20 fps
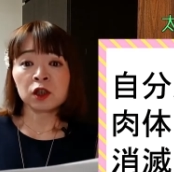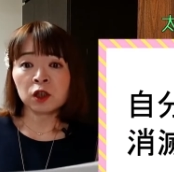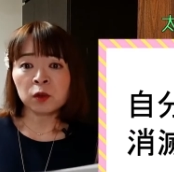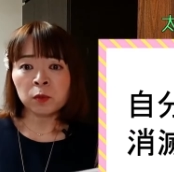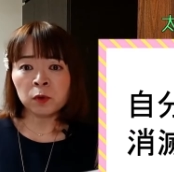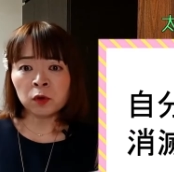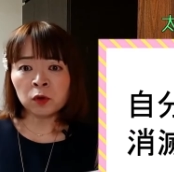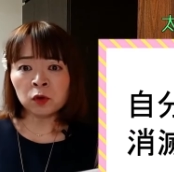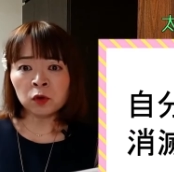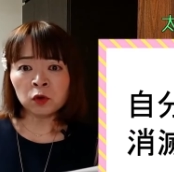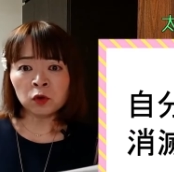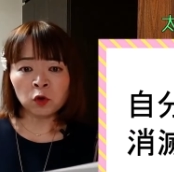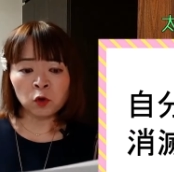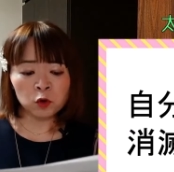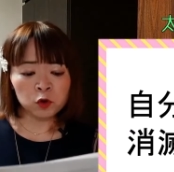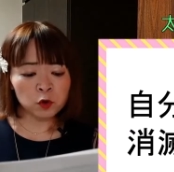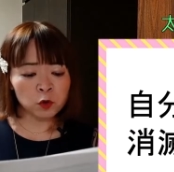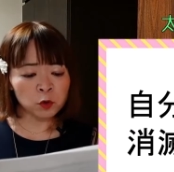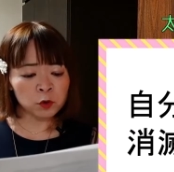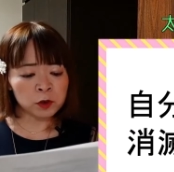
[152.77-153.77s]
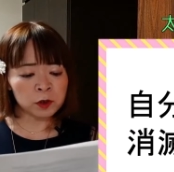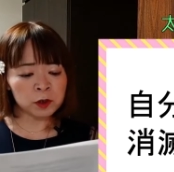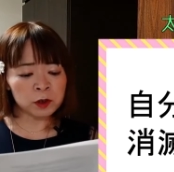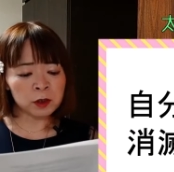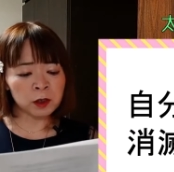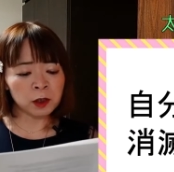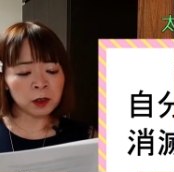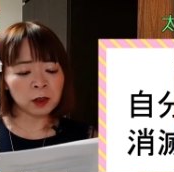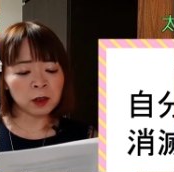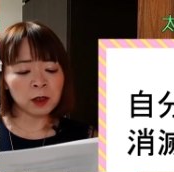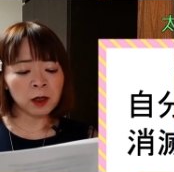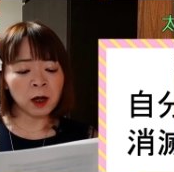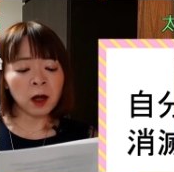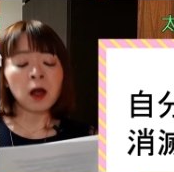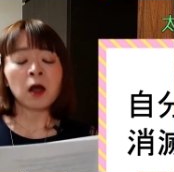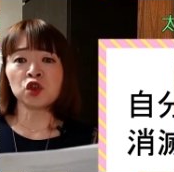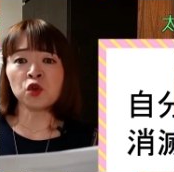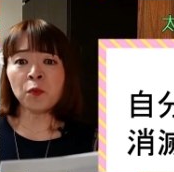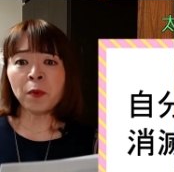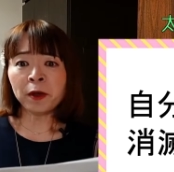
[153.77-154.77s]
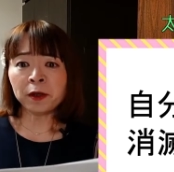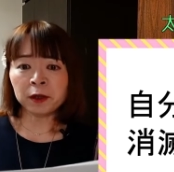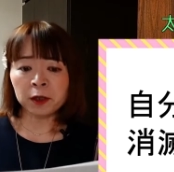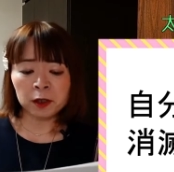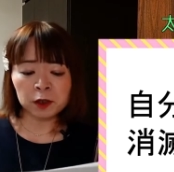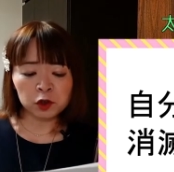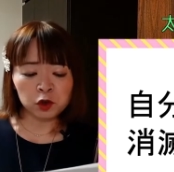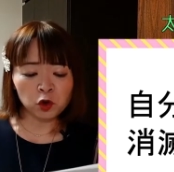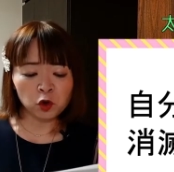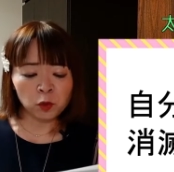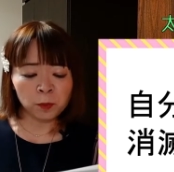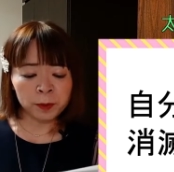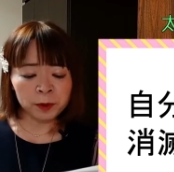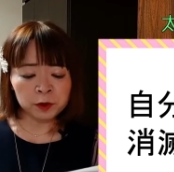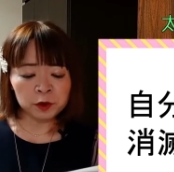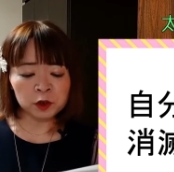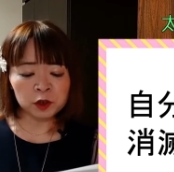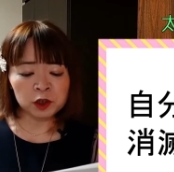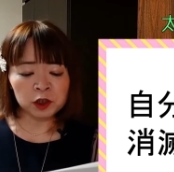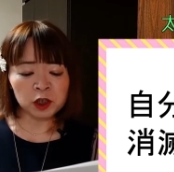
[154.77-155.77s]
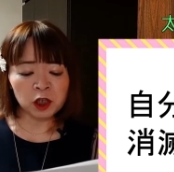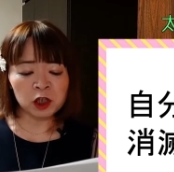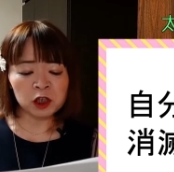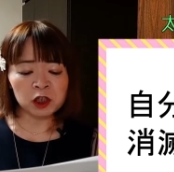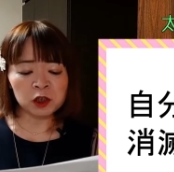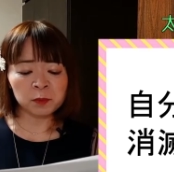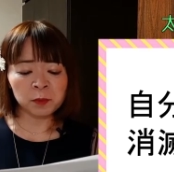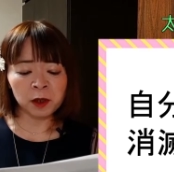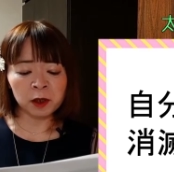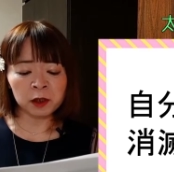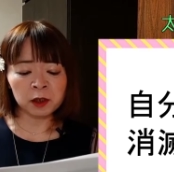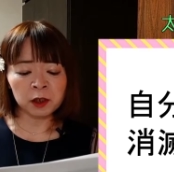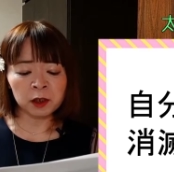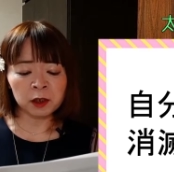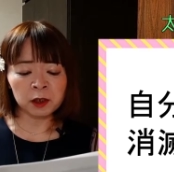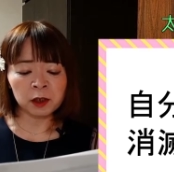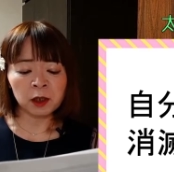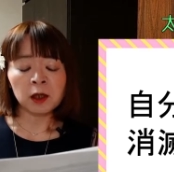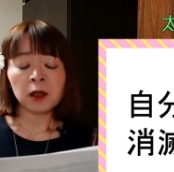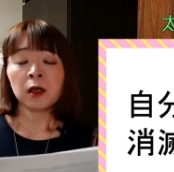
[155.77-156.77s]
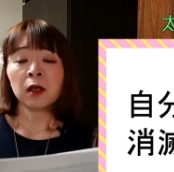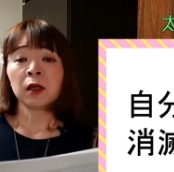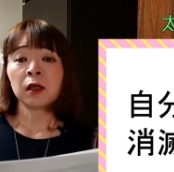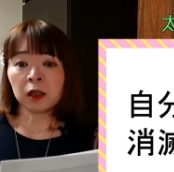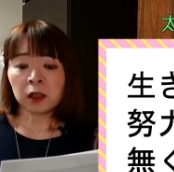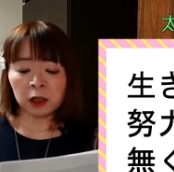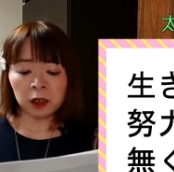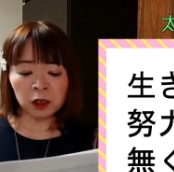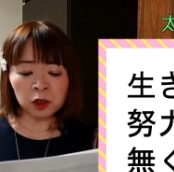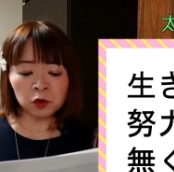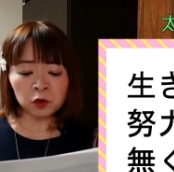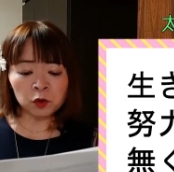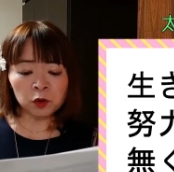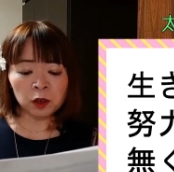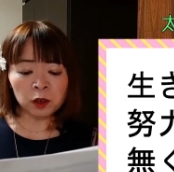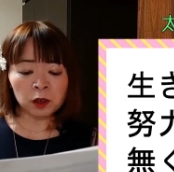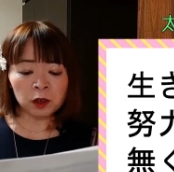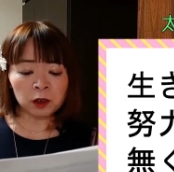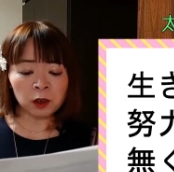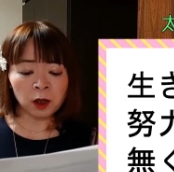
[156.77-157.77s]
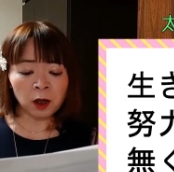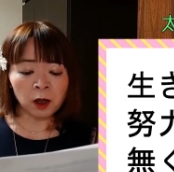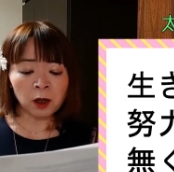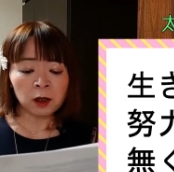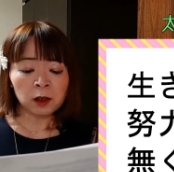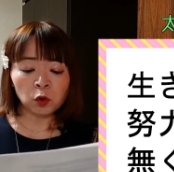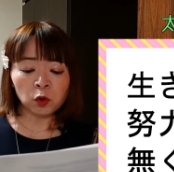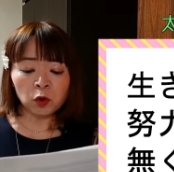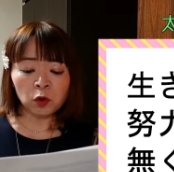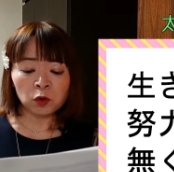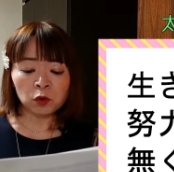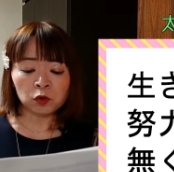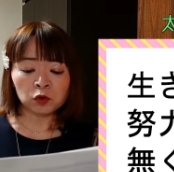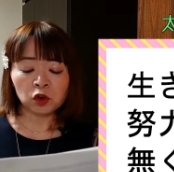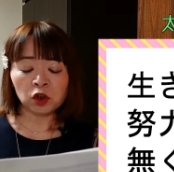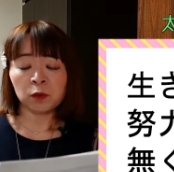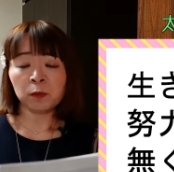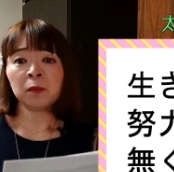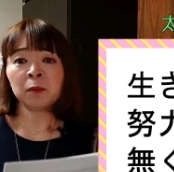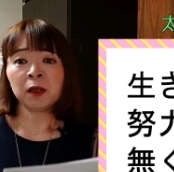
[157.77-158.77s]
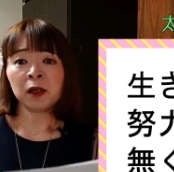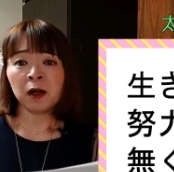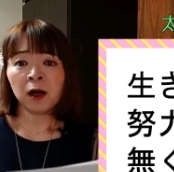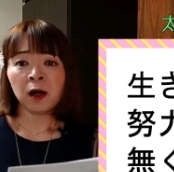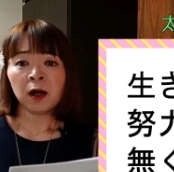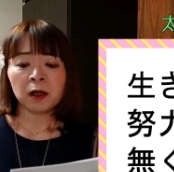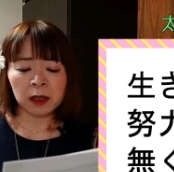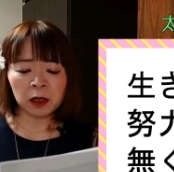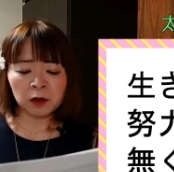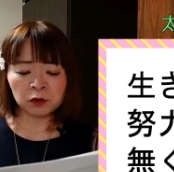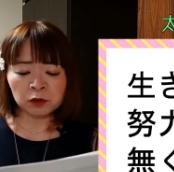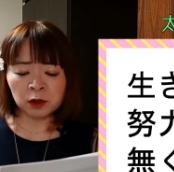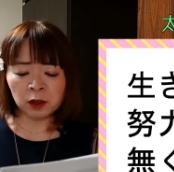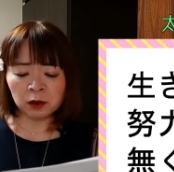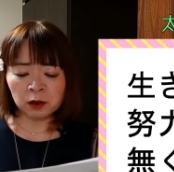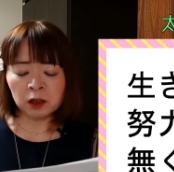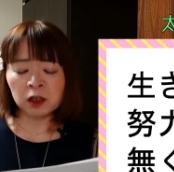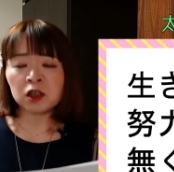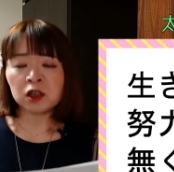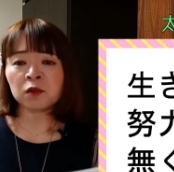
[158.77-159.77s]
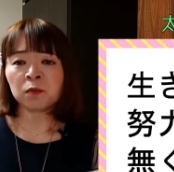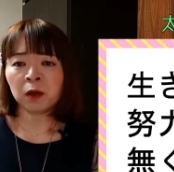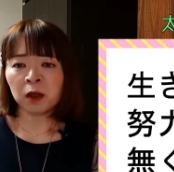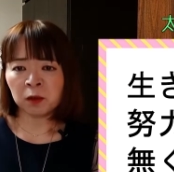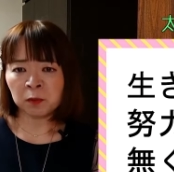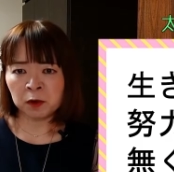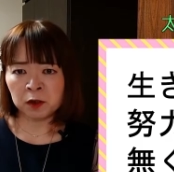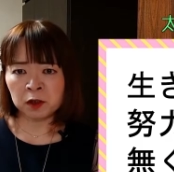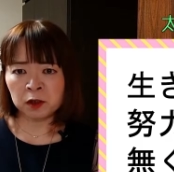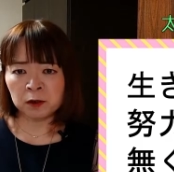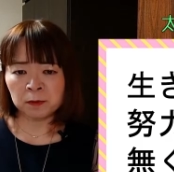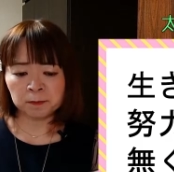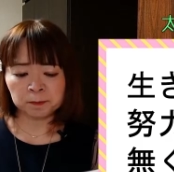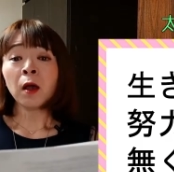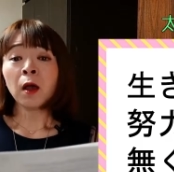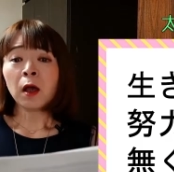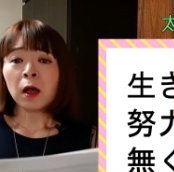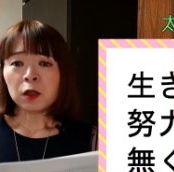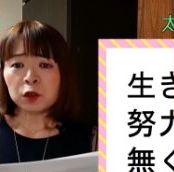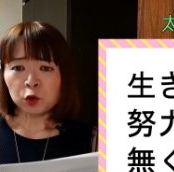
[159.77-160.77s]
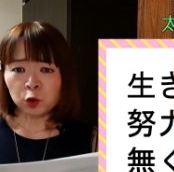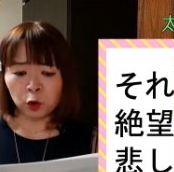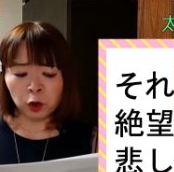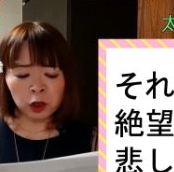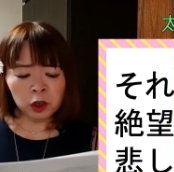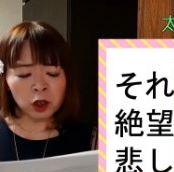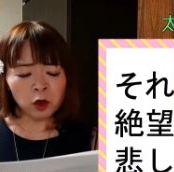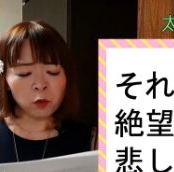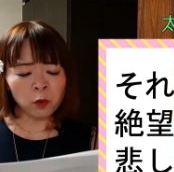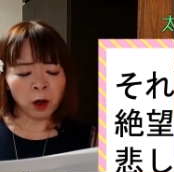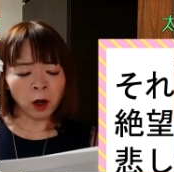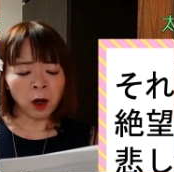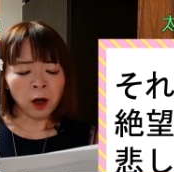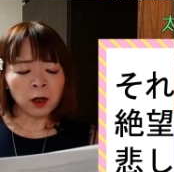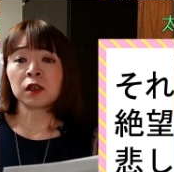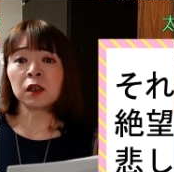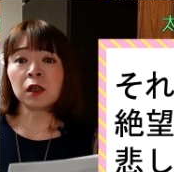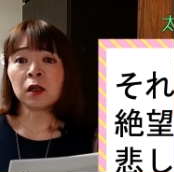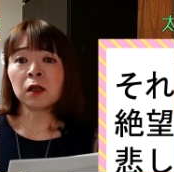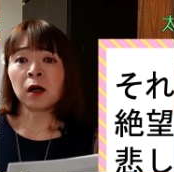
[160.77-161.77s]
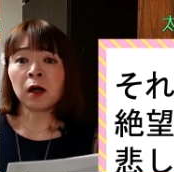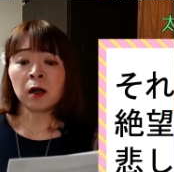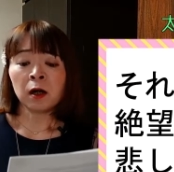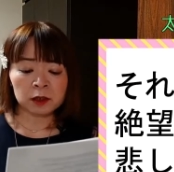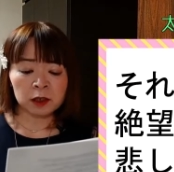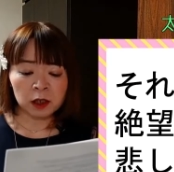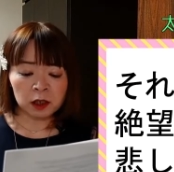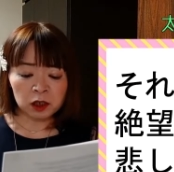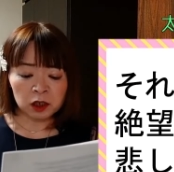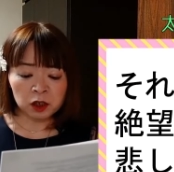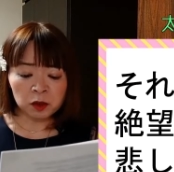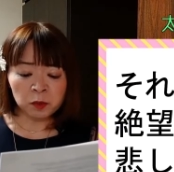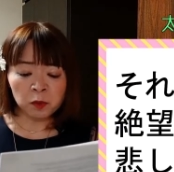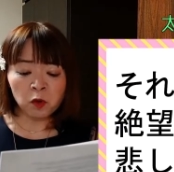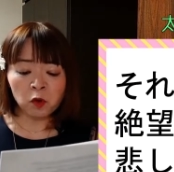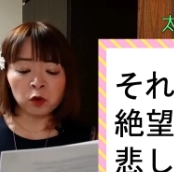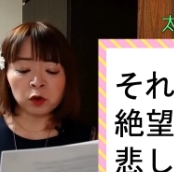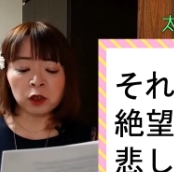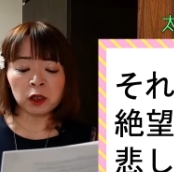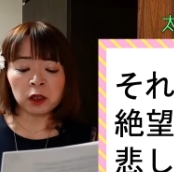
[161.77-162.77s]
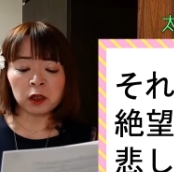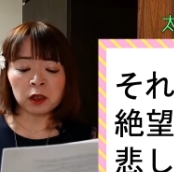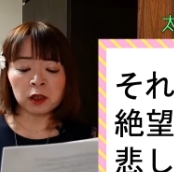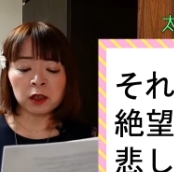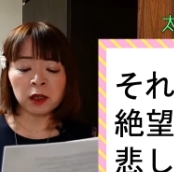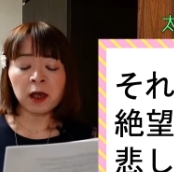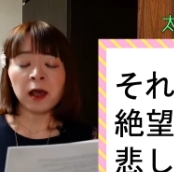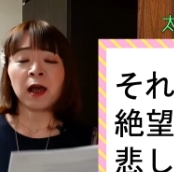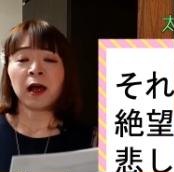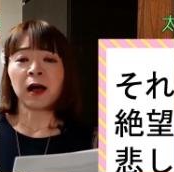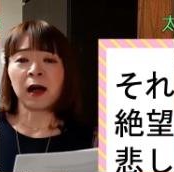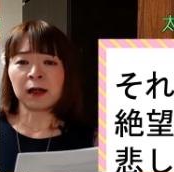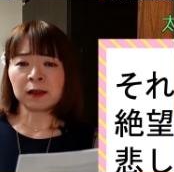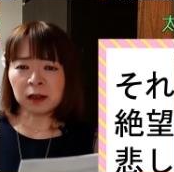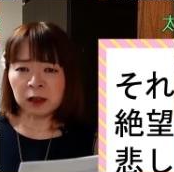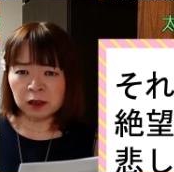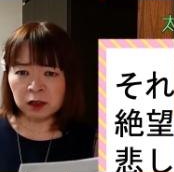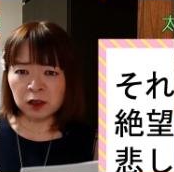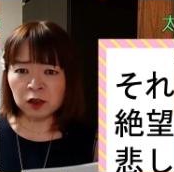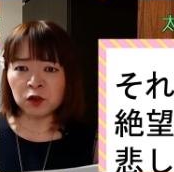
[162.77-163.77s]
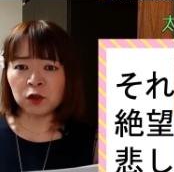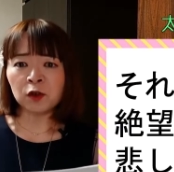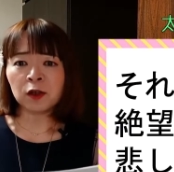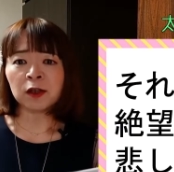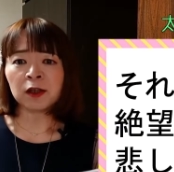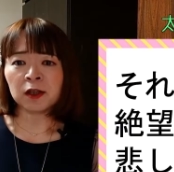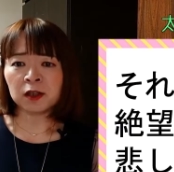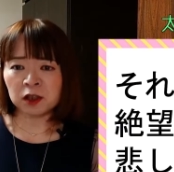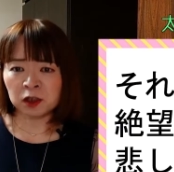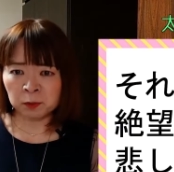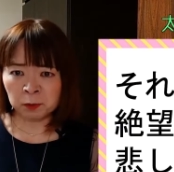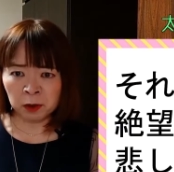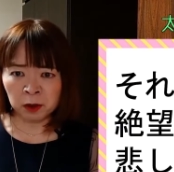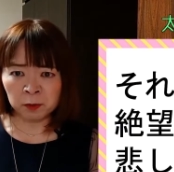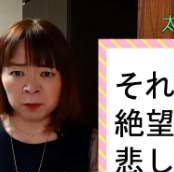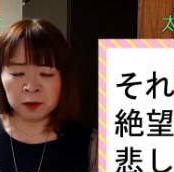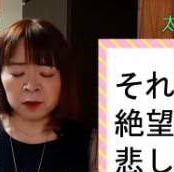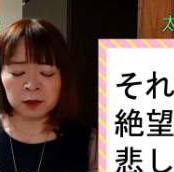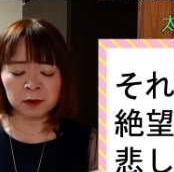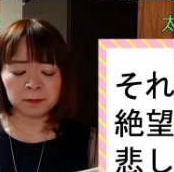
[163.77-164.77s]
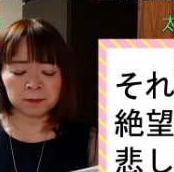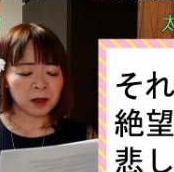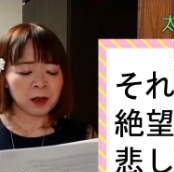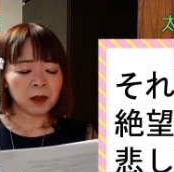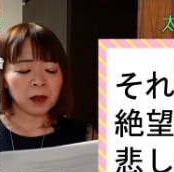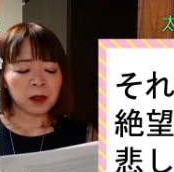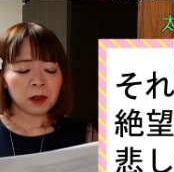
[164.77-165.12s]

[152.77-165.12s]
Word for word: 自分の存在が全て消滅してしまい、生き抜いた努力の意味がなくなってしまいます。それでは死が絶望的で悲しすぎてしまいます。